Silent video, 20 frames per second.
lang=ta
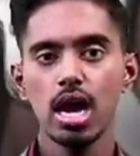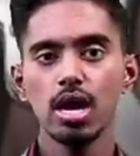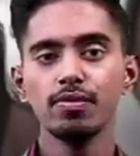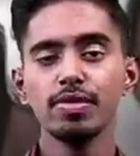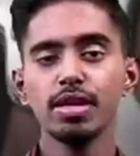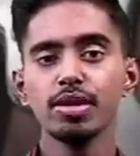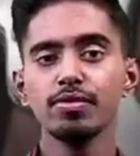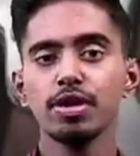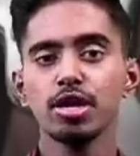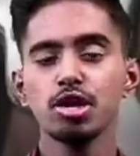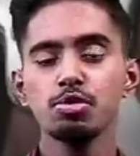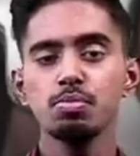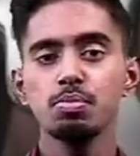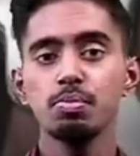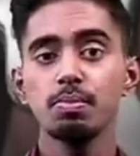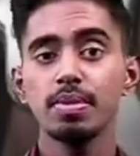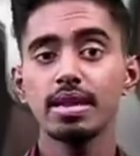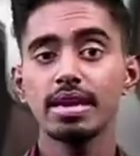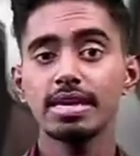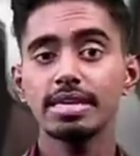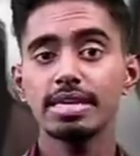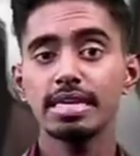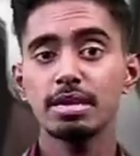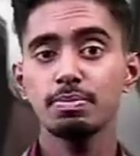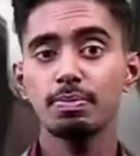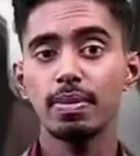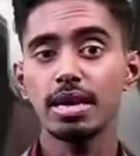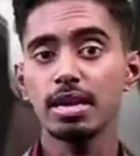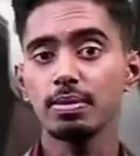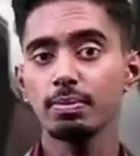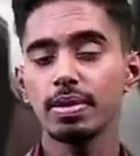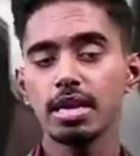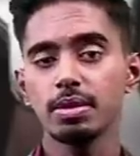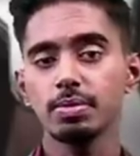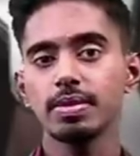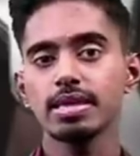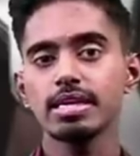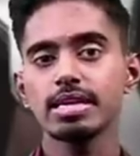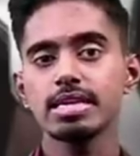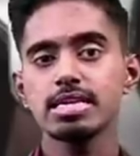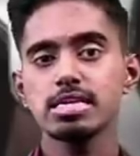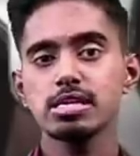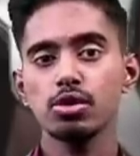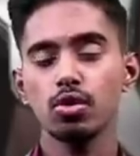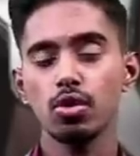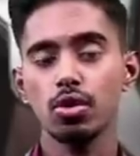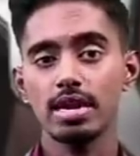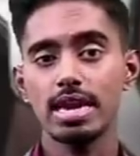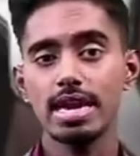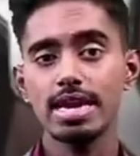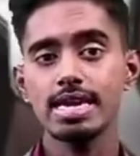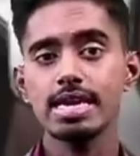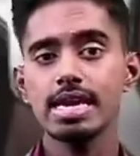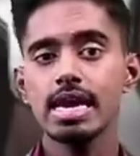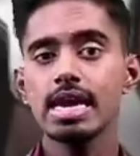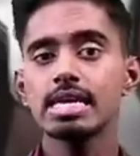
அவ்விருவரும் மிரட்டி பணம் பறிப்பது கொள்ளை